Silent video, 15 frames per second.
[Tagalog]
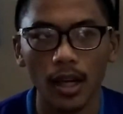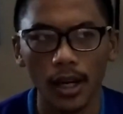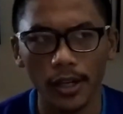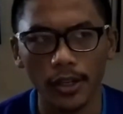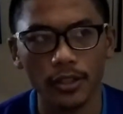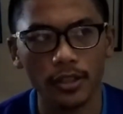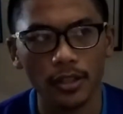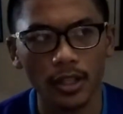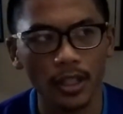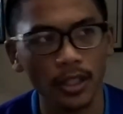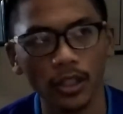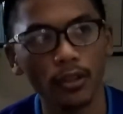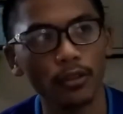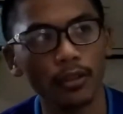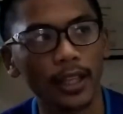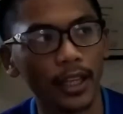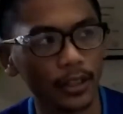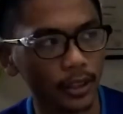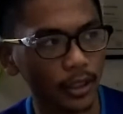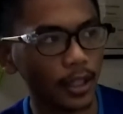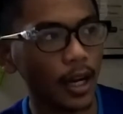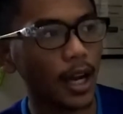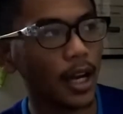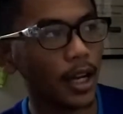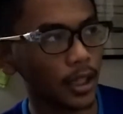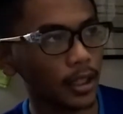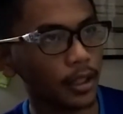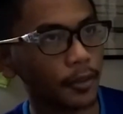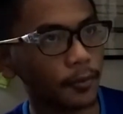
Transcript: Rs. Hindi yung letter R.